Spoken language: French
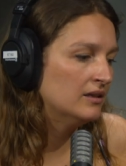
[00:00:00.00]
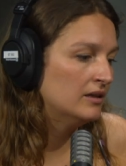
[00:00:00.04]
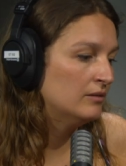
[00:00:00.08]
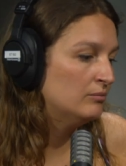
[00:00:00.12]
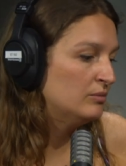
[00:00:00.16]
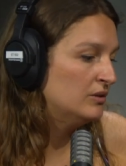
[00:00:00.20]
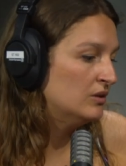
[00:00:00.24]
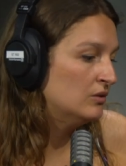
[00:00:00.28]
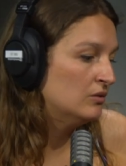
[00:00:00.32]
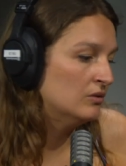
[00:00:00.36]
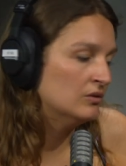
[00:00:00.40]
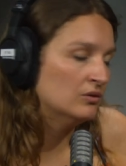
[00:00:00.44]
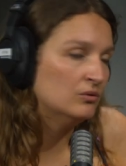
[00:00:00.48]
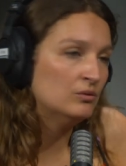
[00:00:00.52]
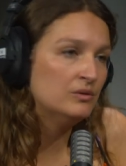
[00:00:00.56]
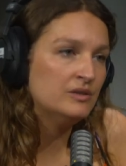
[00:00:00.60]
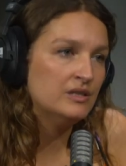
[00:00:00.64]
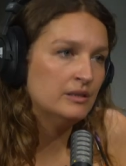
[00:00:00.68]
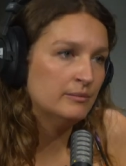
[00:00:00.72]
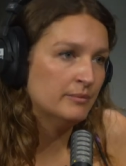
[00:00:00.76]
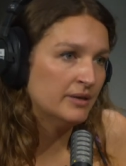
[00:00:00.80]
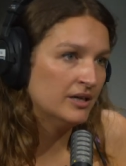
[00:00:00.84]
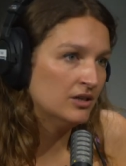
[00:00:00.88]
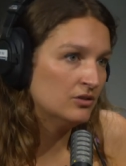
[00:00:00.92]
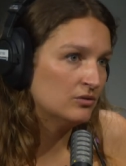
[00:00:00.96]
Et puis il y a d'autres
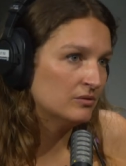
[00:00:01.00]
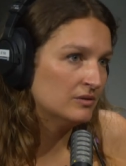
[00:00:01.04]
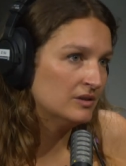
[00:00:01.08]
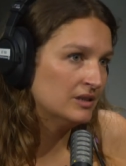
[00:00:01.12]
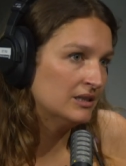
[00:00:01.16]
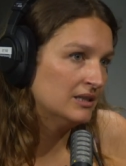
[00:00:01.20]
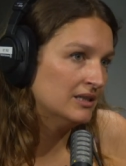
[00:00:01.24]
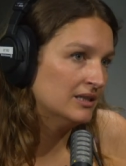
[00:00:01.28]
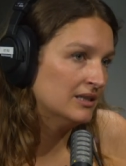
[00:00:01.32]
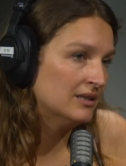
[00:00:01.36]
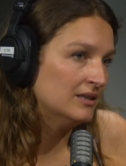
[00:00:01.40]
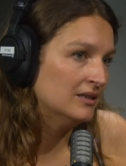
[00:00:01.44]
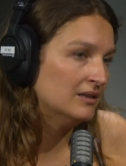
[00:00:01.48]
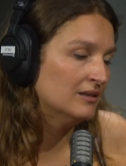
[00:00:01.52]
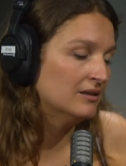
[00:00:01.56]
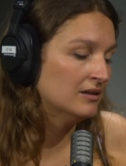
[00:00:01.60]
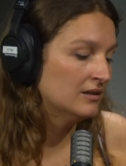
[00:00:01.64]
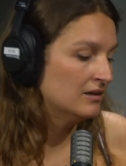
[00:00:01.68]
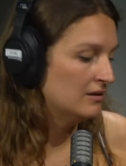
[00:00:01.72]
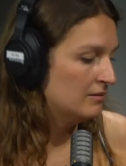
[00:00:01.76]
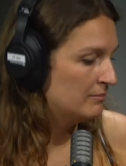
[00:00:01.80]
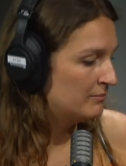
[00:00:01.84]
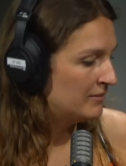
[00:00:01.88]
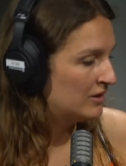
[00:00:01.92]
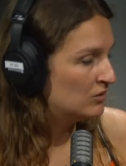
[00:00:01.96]
images aussi qui,
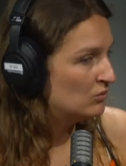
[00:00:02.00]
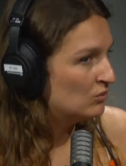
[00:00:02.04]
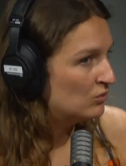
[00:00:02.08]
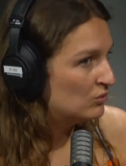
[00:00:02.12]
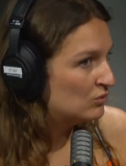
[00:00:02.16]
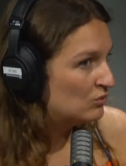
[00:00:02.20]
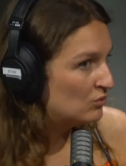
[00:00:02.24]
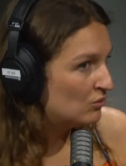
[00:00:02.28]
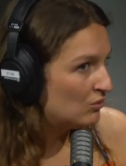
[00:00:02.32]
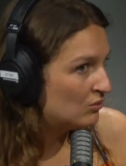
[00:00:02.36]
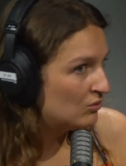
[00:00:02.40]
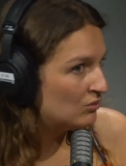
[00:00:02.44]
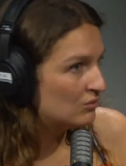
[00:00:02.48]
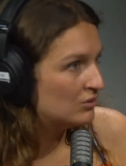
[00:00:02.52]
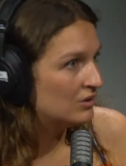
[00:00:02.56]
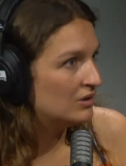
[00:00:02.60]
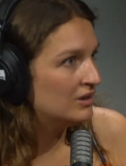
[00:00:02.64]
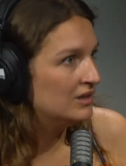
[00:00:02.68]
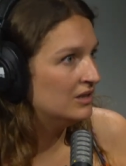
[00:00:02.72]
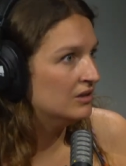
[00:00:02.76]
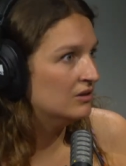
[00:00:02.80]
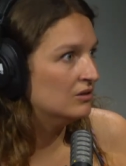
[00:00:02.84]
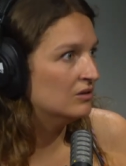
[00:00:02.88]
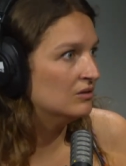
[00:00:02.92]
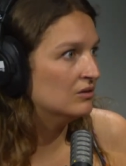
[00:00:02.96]
ben, dans le temps,
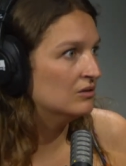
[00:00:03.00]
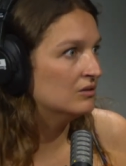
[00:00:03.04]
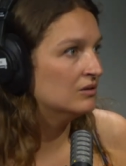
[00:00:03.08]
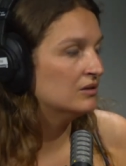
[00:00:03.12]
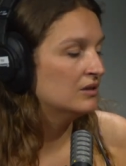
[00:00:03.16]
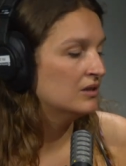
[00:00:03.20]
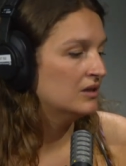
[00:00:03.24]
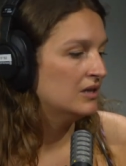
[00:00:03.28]
elles, euh,